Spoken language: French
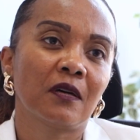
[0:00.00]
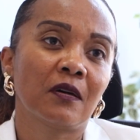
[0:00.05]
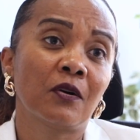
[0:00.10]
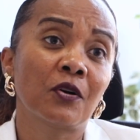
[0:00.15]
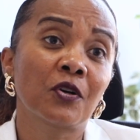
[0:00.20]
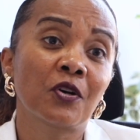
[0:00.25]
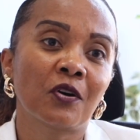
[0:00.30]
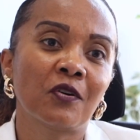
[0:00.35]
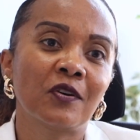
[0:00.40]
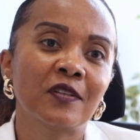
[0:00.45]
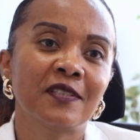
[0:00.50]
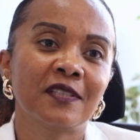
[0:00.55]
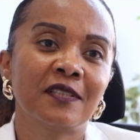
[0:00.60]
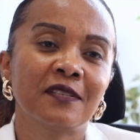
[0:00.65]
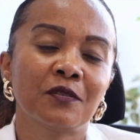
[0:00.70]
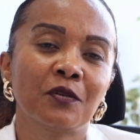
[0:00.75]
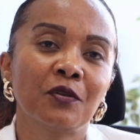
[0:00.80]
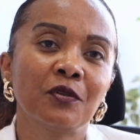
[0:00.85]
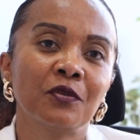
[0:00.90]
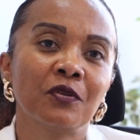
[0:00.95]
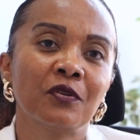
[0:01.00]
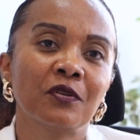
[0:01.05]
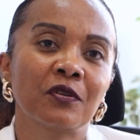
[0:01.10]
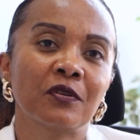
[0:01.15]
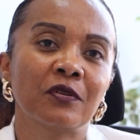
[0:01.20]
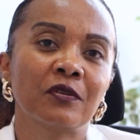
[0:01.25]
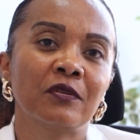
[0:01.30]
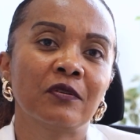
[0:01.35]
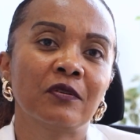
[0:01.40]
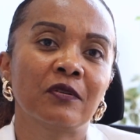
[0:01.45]
En grandissant,
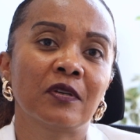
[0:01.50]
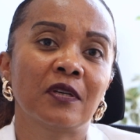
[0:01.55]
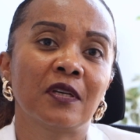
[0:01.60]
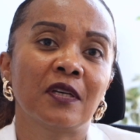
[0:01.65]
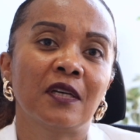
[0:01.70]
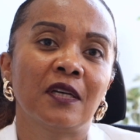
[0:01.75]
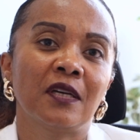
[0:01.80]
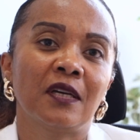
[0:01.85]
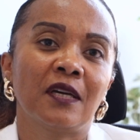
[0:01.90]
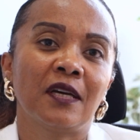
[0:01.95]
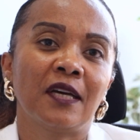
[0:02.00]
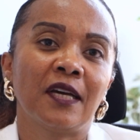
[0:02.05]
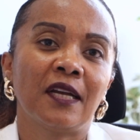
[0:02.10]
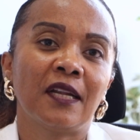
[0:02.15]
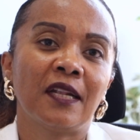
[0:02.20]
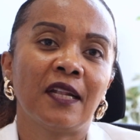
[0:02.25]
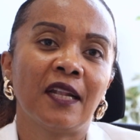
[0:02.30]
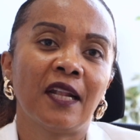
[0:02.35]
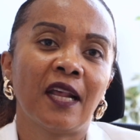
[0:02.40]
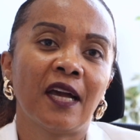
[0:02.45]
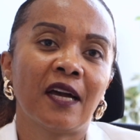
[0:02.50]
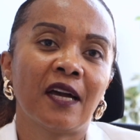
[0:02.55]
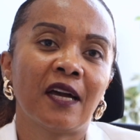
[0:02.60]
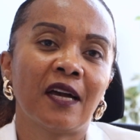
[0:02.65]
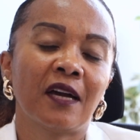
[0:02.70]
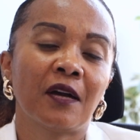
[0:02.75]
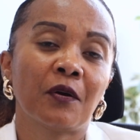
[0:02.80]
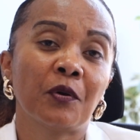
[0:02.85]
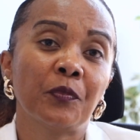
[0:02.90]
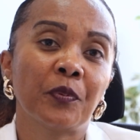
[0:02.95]
donc, euh,
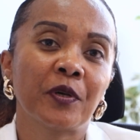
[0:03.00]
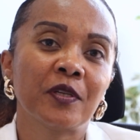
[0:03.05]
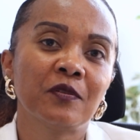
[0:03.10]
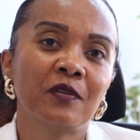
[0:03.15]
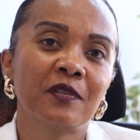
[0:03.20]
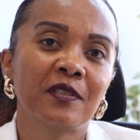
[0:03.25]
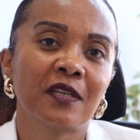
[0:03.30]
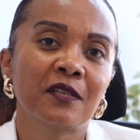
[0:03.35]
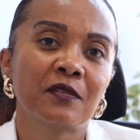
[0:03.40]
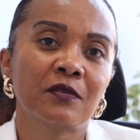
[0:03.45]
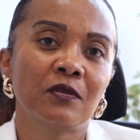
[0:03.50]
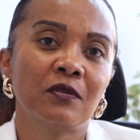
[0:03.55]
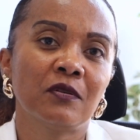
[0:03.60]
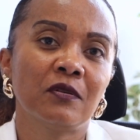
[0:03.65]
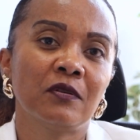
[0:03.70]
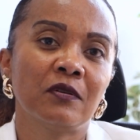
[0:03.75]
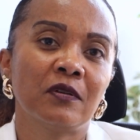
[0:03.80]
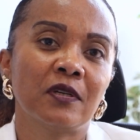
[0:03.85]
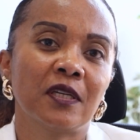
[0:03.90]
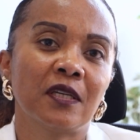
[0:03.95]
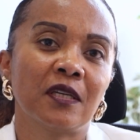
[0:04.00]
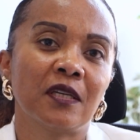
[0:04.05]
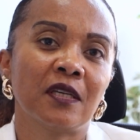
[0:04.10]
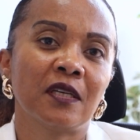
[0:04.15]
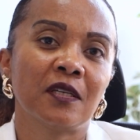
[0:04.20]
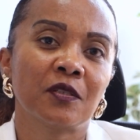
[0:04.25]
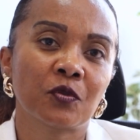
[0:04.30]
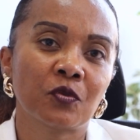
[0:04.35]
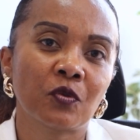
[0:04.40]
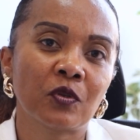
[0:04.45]
la représentation
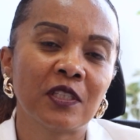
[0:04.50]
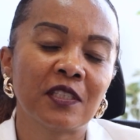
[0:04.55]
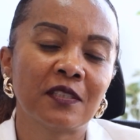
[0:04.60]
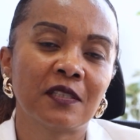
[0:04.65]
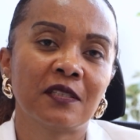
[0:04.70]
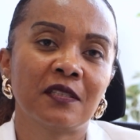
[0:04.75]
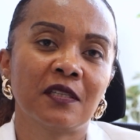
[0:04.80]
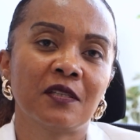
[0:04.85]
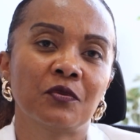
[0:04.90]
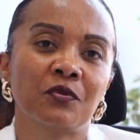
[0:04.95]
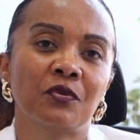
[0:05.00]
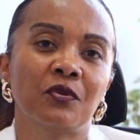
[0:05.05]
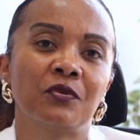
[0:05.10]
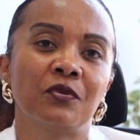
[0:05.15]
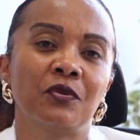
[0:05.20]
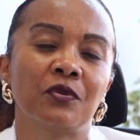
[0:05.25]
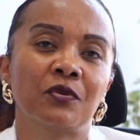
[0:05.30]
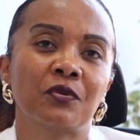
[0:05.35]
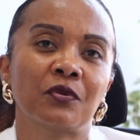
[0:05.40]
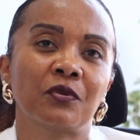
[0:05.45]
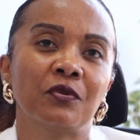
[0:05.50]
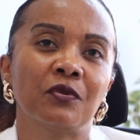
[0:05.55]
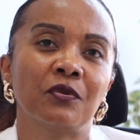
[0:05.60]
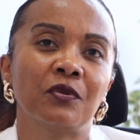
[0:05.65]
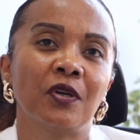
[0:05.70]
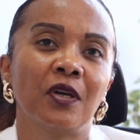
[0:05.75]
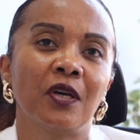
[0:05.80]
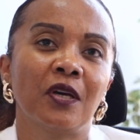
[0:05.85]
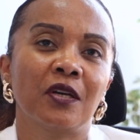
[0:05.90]
est sollicitée sur d'autres